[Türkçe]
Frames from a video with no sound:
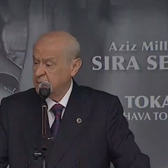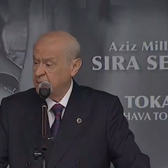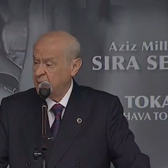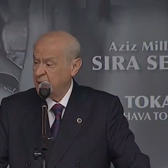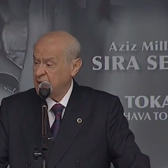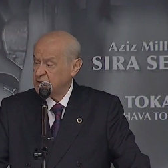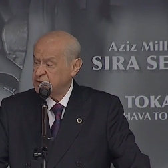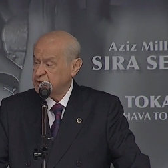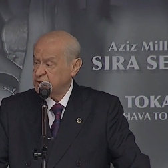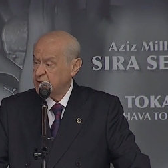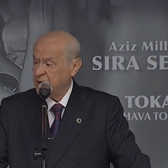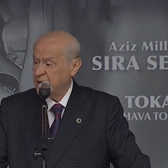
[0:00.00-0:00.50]

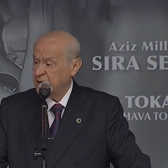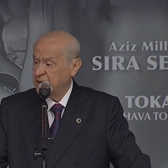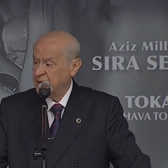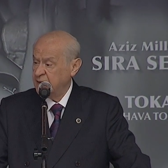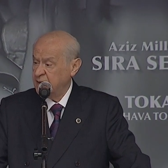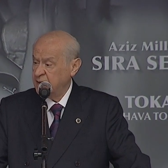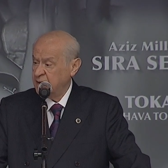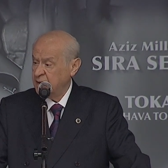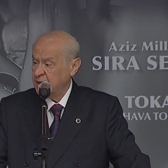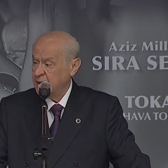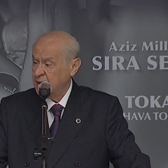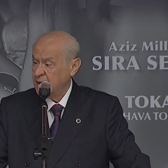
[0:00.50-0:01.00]

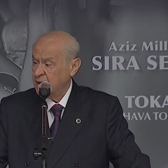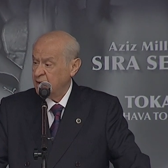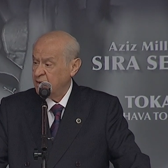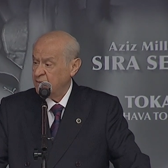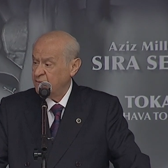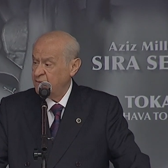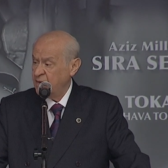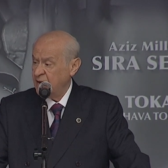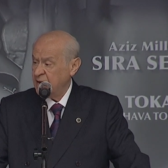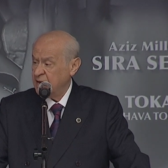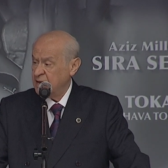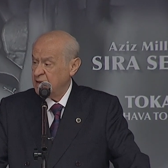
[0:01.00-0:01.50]
Başkanı
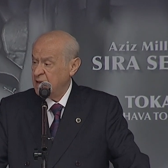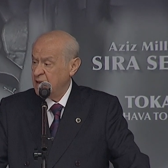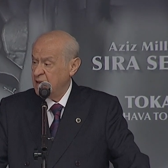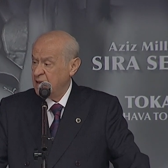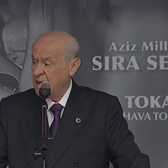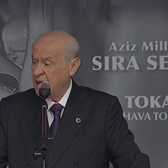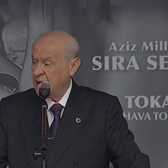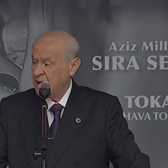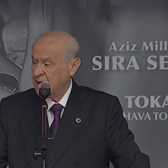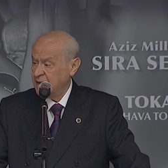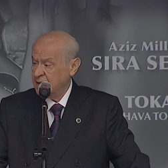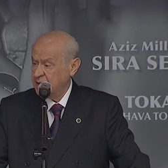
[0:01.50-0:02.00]
ve
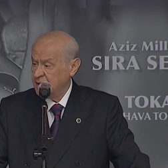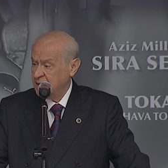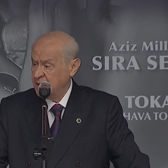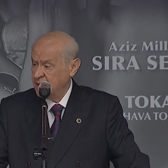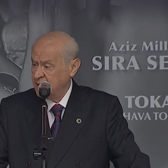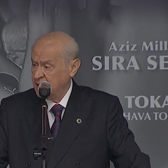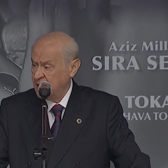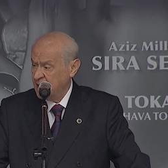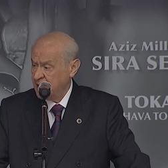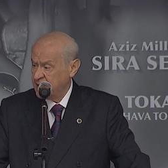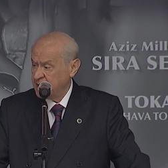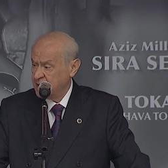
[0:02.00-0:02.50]
iller,
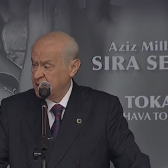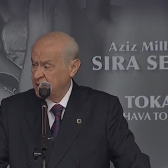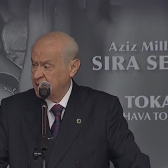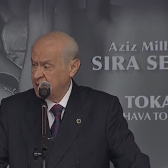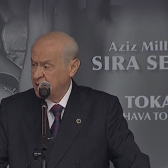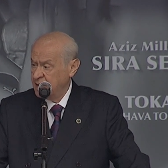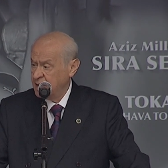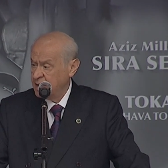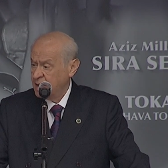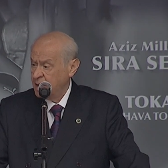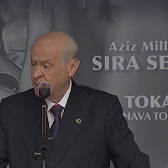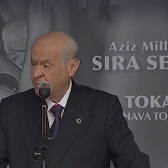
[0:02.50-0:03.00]

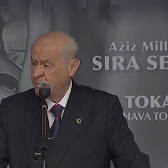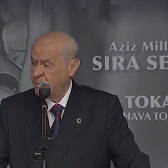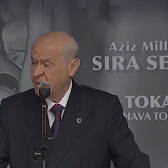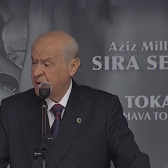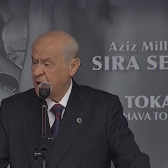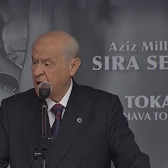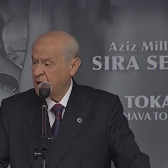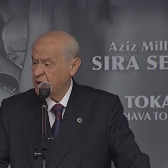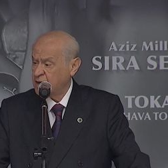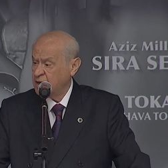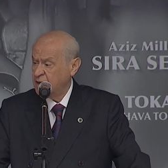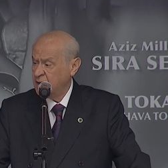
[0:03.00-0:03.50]
illerini
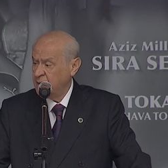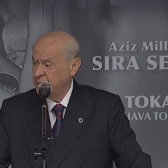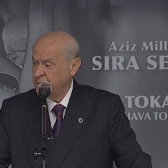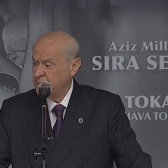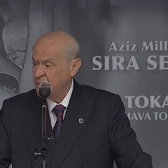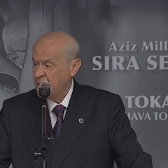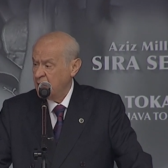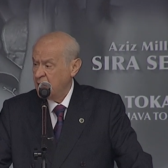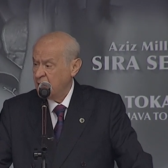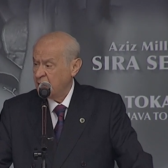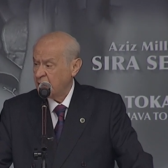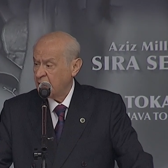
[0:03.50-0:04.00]
bırakıp
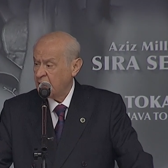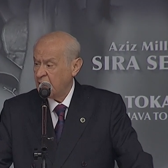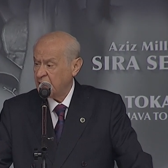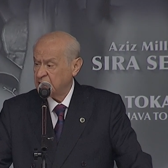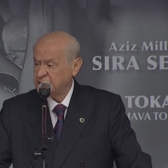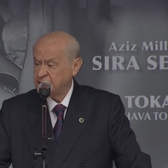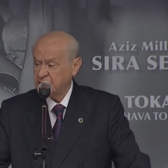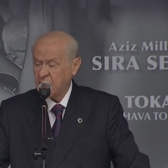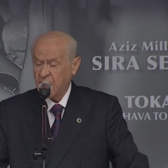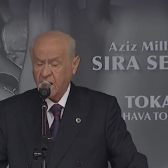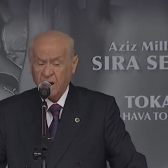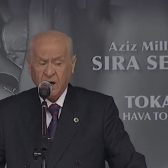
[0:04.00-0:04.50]

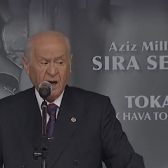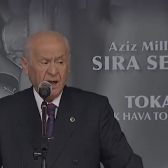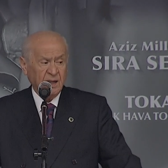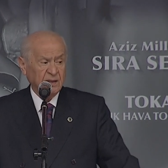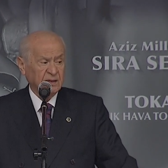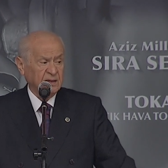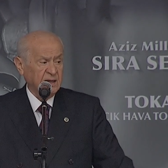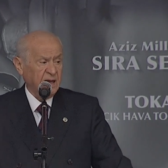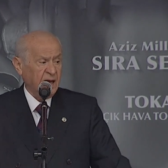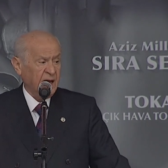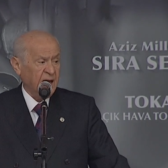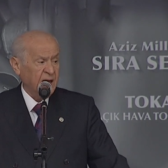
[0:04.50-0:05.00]
kaçak
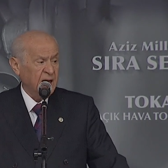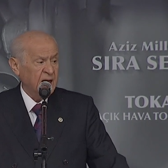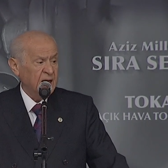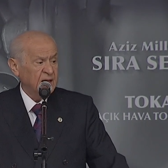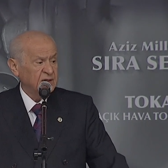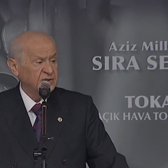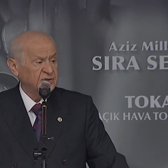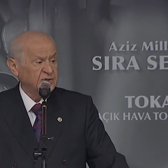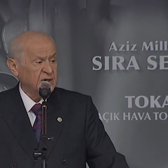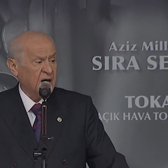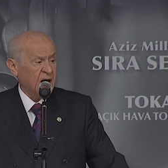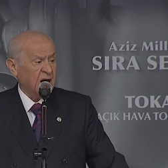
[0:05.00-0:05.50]
halde
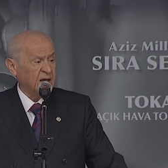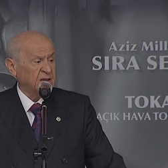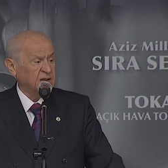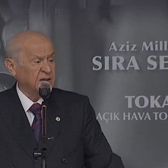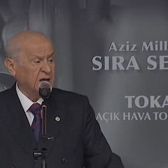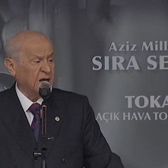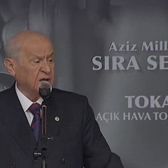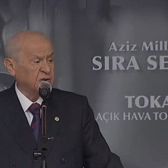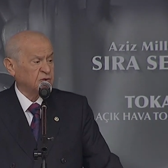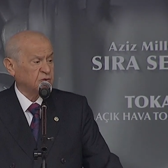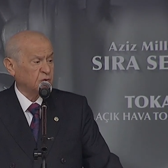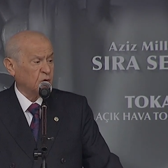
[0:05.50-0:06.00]

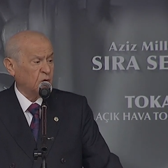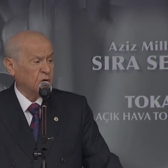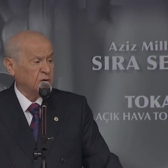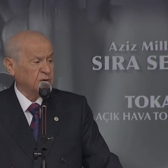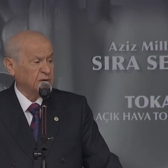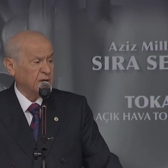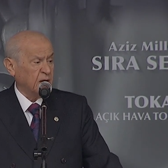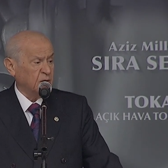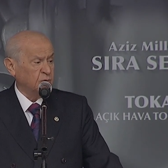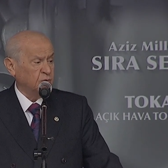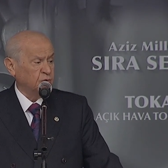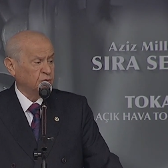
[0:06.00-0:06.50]
sağda
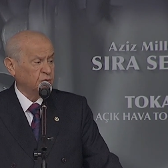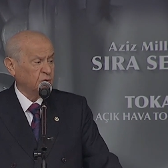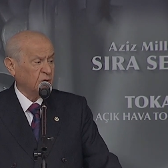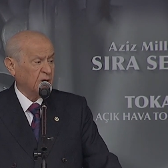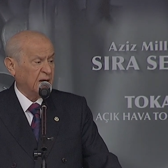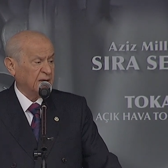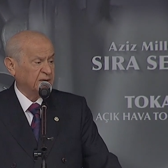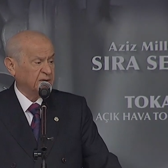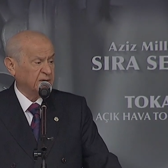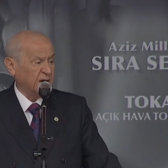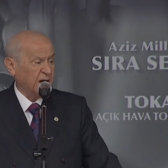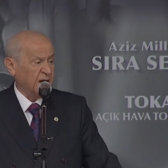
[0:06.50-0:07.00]
solda nutuk
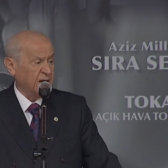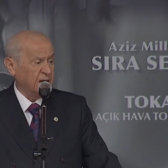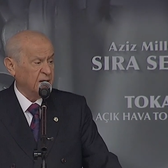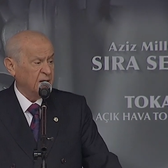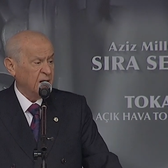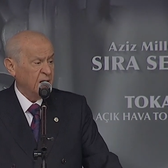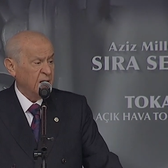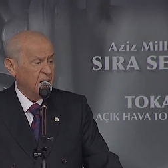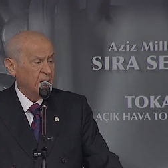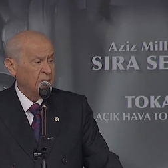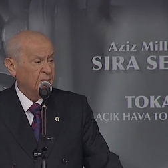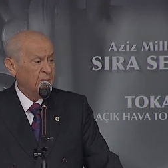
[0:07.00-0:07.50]
atan
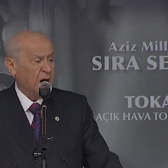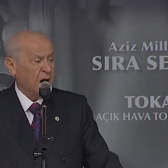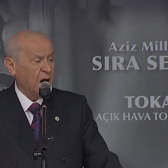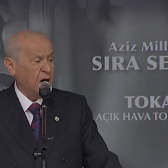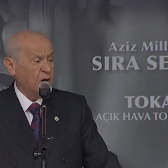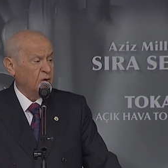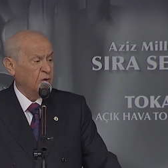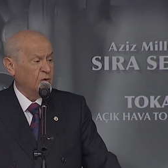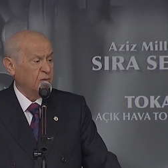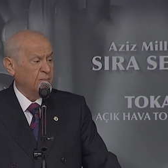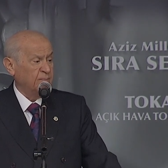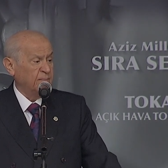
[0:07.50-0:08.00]

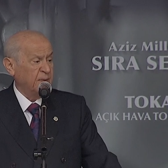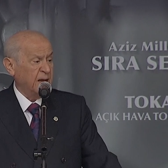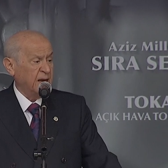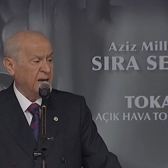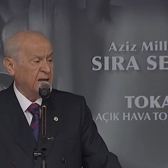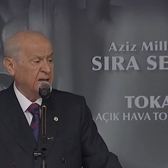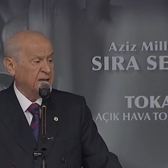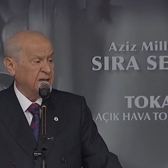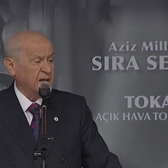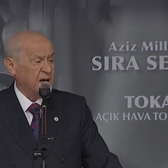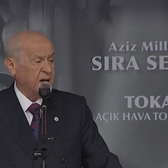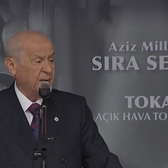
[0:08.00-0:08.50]
malum
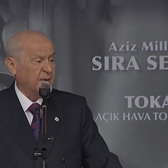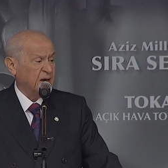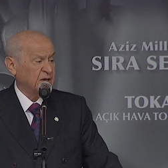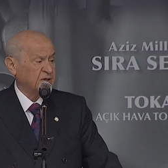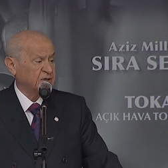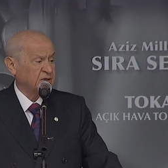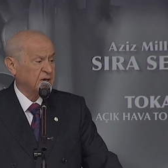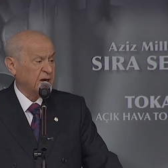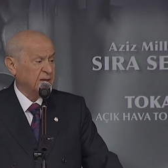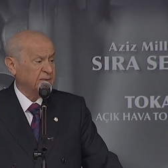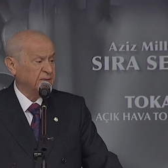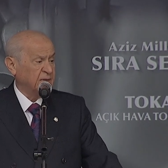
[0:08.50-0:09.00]
belediye
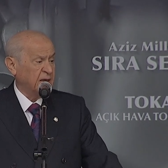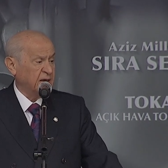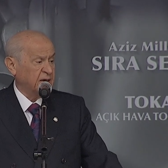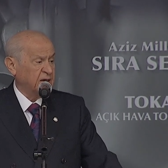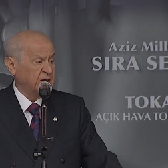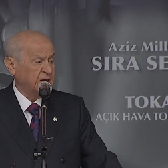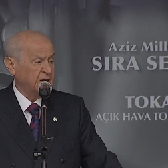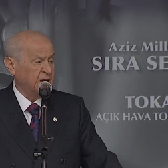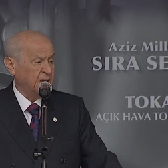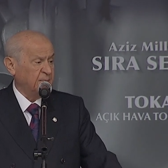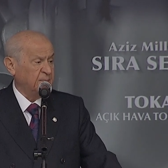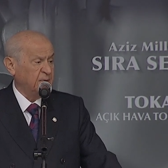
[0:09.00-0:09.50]

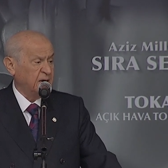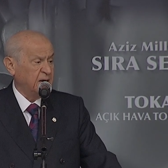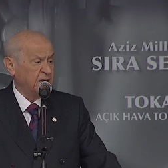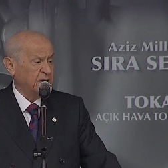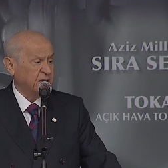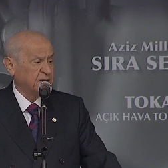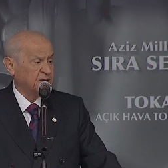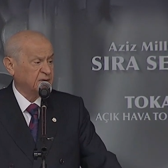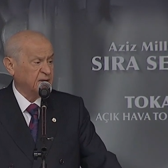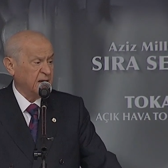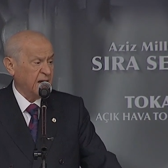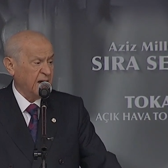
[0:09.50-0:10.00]
başkanlarıyla
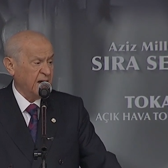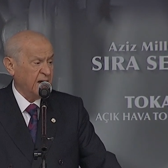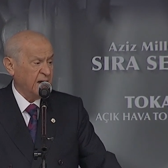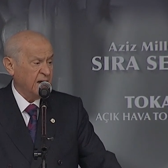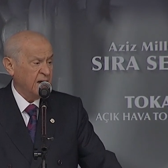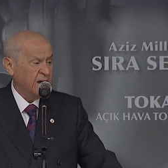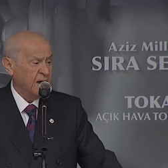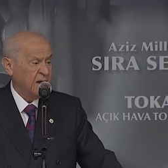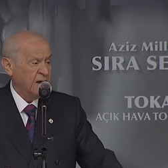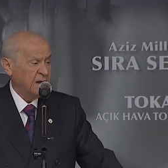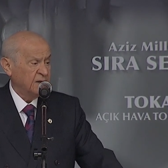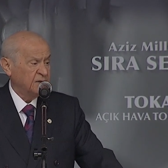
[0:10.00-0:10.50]
birlikte
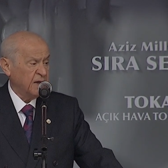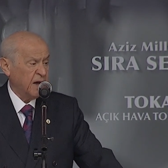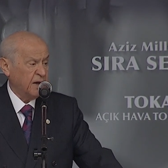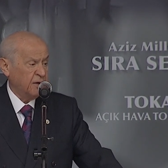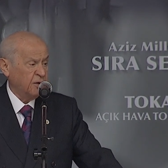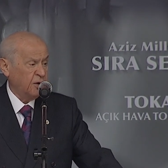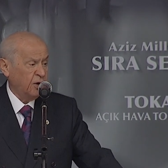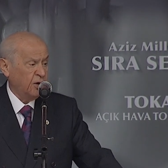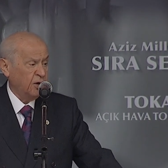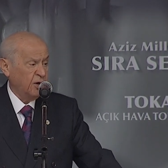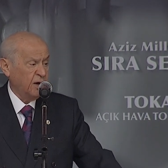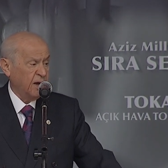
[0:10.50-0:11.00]

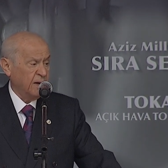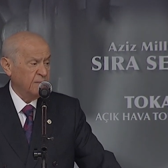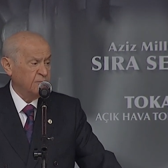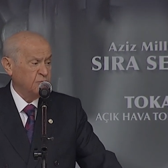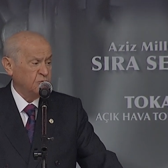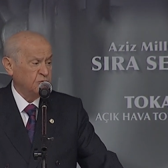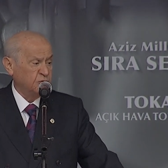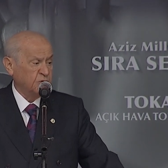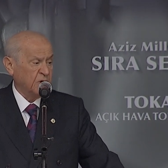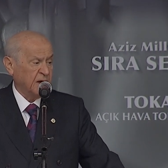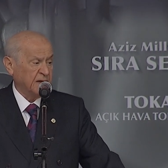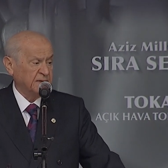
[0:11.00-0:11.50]
terörle
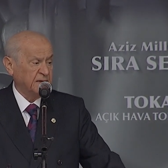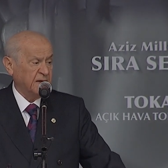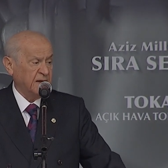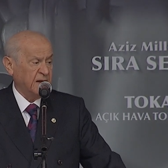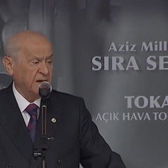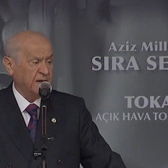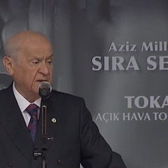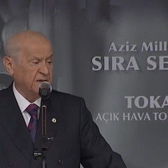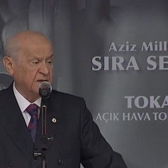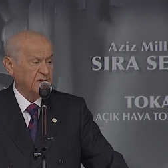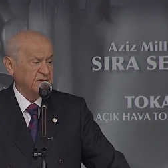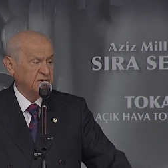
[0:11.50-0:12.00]
mücadele
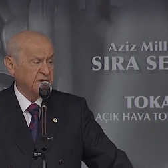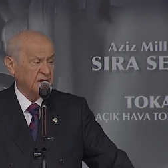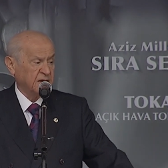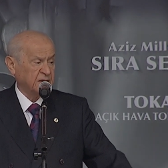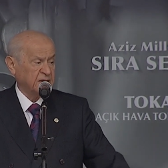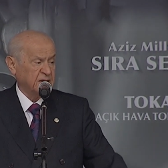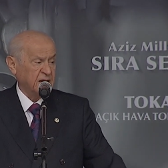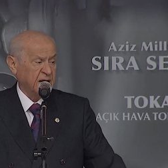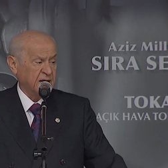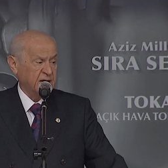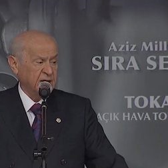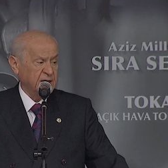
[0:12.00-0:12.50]

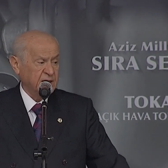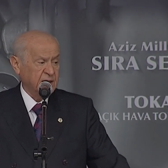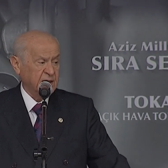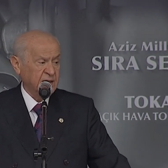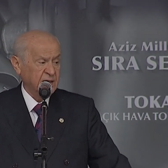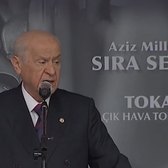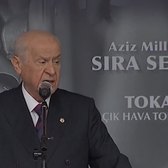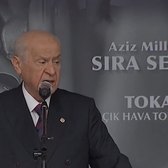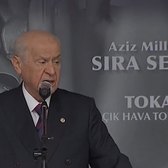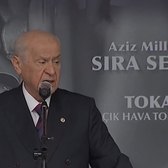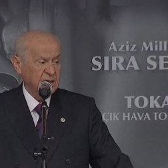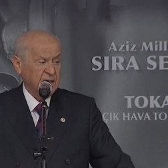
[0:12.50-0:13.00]
edeceklerini
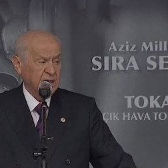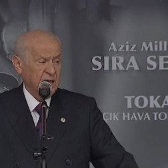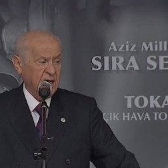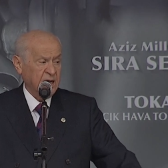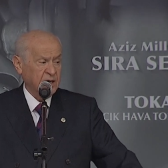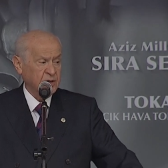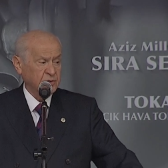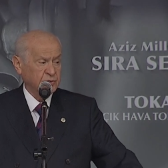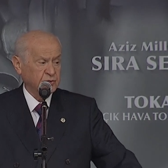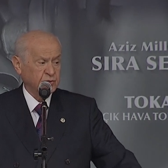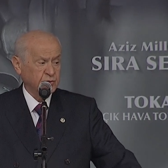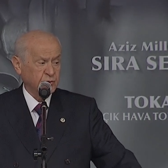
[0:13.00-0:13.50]

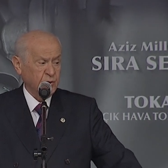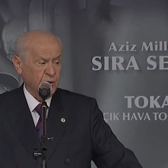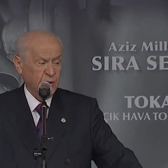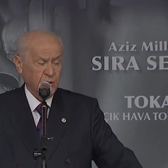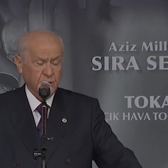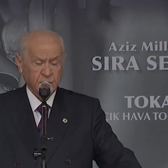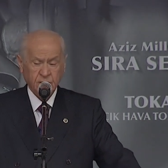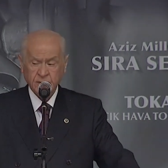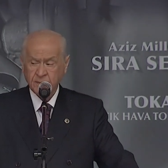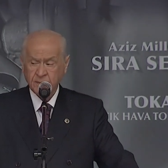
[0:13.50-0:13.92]
ileri sürüyor.